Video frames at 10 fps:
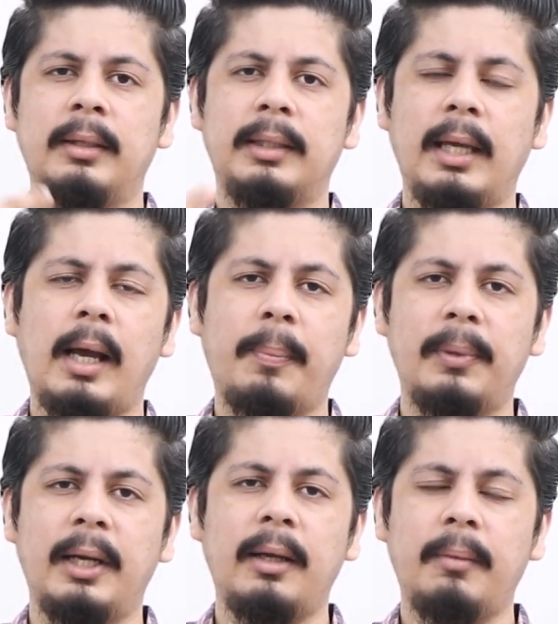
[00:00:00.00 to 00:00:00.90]
ये
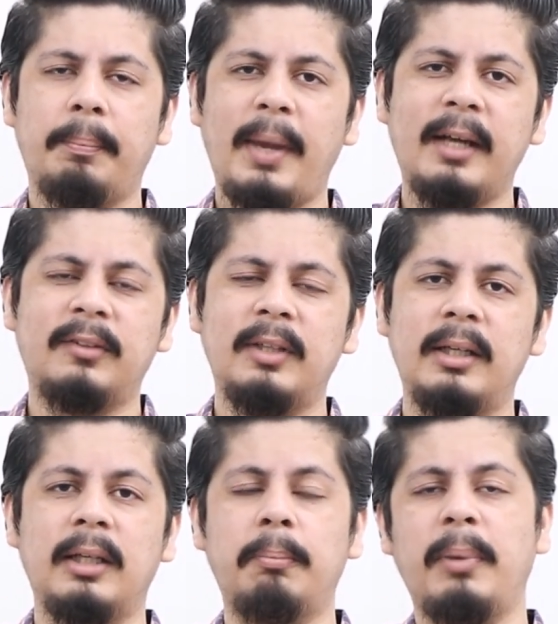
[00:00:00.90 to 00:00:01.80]
अपने पैग से
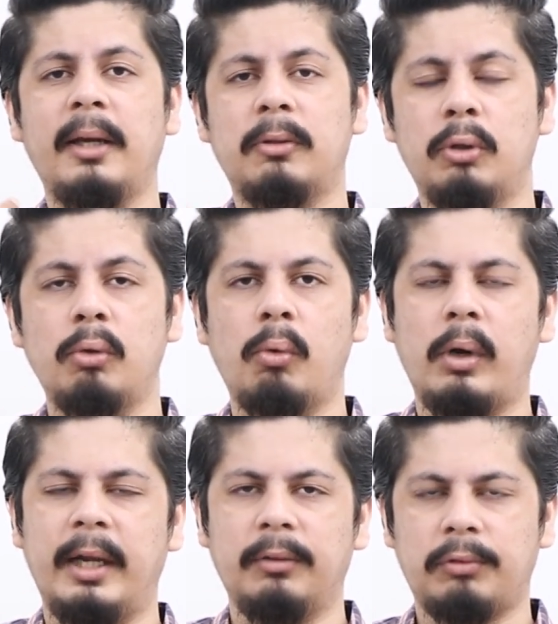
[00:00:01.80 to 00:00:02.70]
डी पैग क्यों
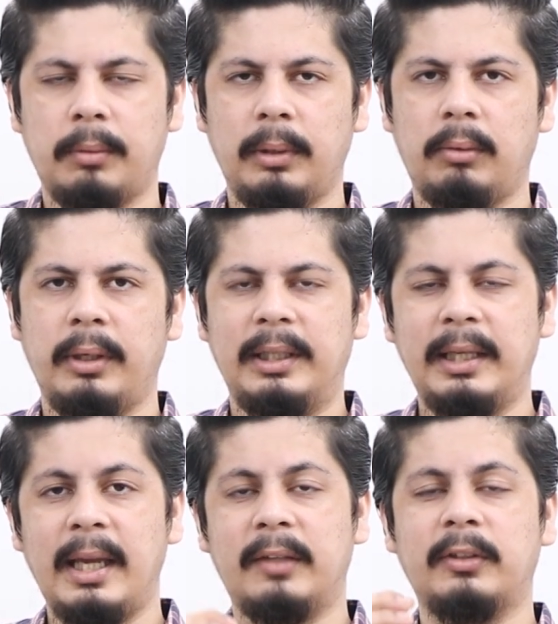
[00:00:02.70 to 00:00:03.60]
हो रहे हैं स्टेबल कॉइन
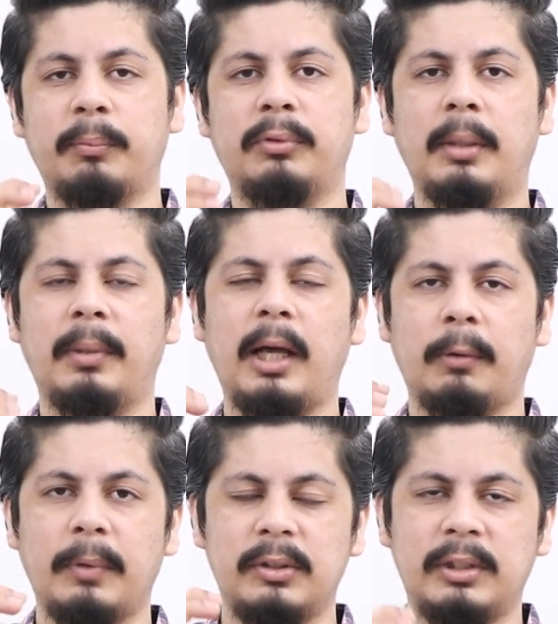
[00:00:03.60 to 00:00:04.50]
ये एक सबसे बड़ा
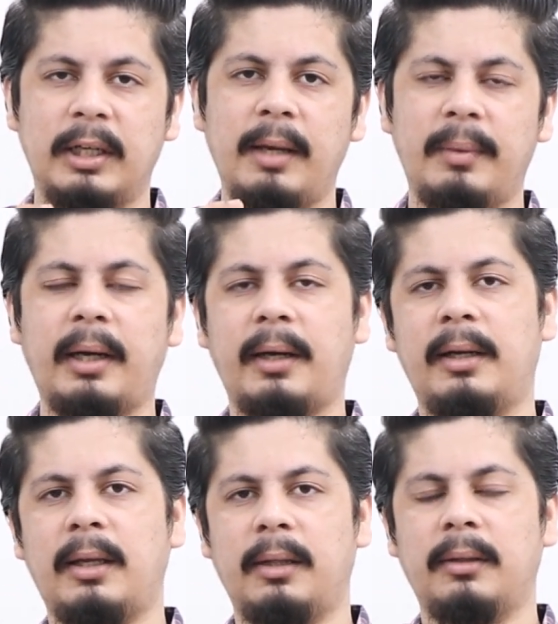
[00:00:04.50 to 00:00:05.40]
क्वेश्चन है
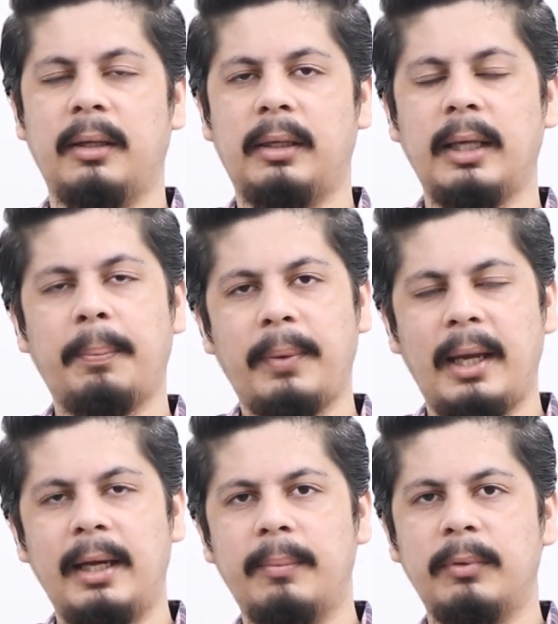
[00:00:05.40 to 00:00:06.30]
मार्केट के अंदर क्या
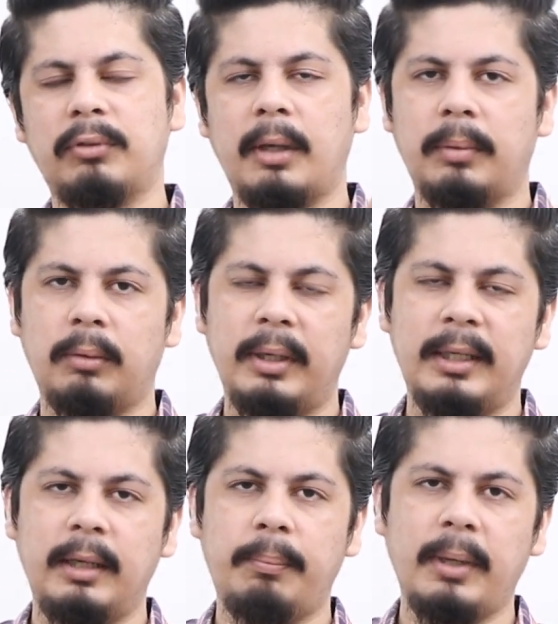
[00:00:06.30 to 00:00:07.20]
पहले भी स्टेबल
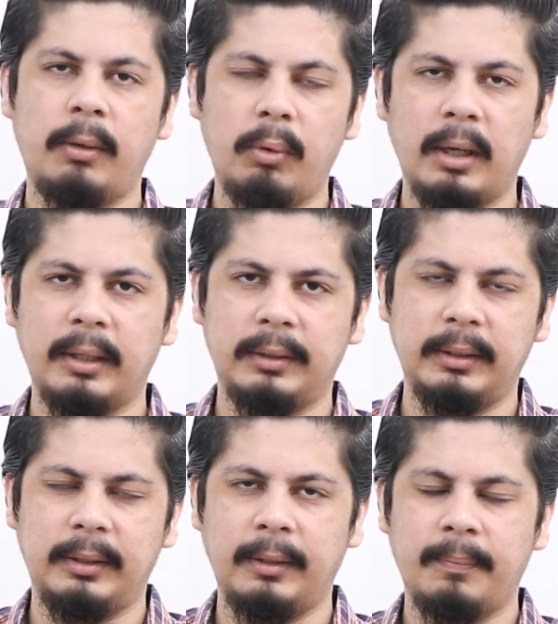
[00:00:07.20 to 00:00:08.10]
कॉइन डी पैग हुआ
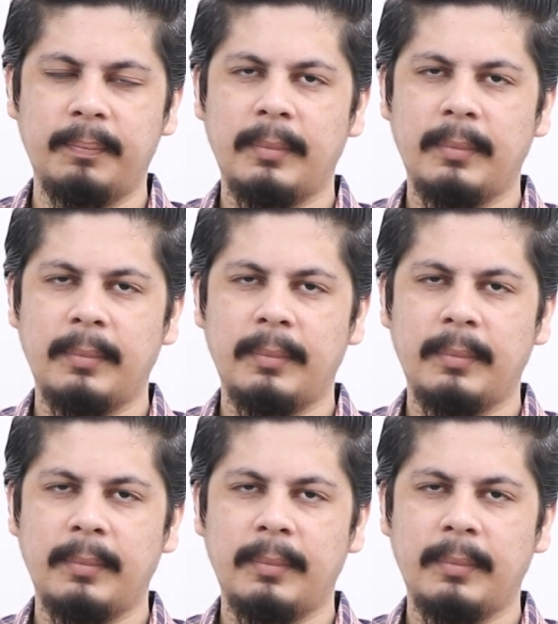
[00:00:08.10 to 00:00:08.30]
करते थे